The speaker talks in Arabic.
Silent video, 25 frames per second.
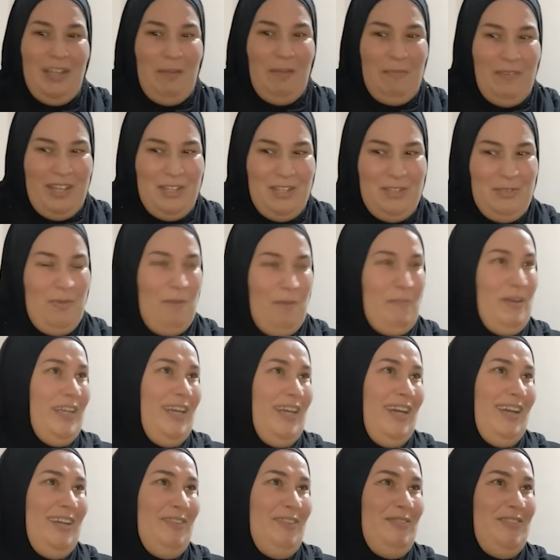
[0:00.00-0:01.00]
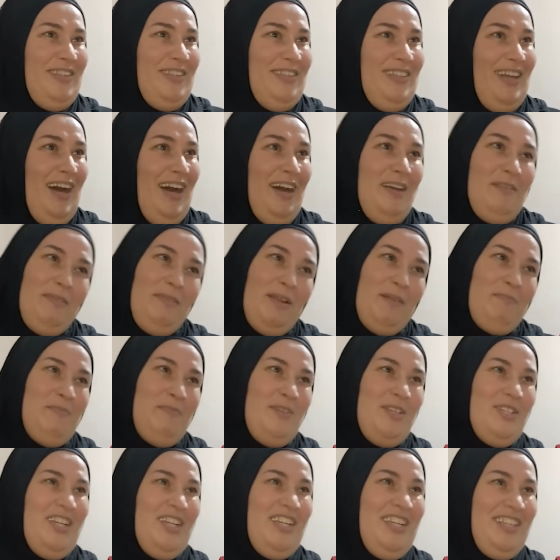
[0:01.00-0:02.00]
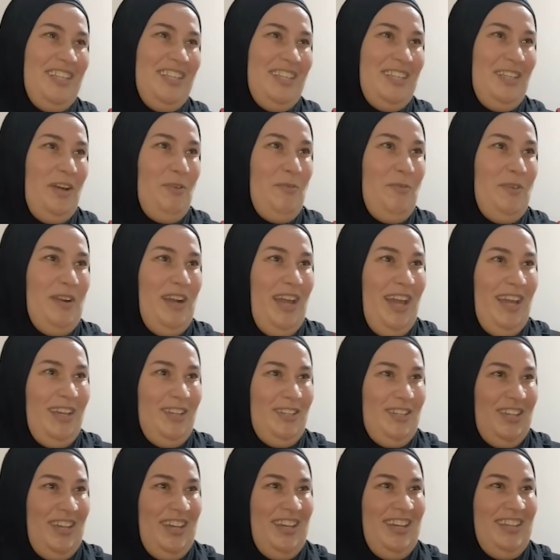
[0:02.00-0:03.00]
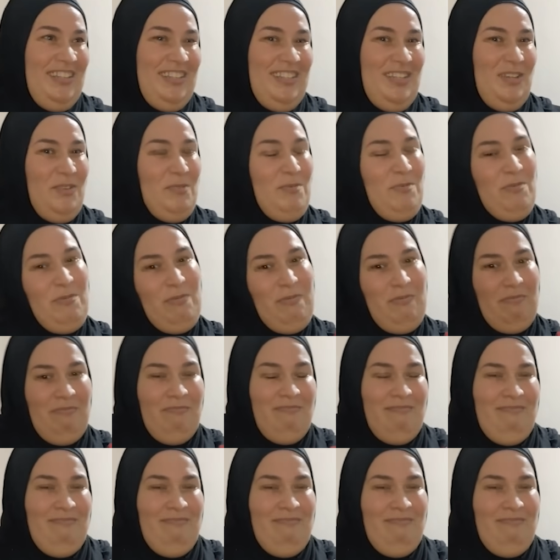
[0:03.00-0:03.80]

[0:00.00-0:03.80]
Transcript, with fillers: حتبقى سوما بركة غير في الدار بربي إن شاء الله تتطور الحاجة هادي و...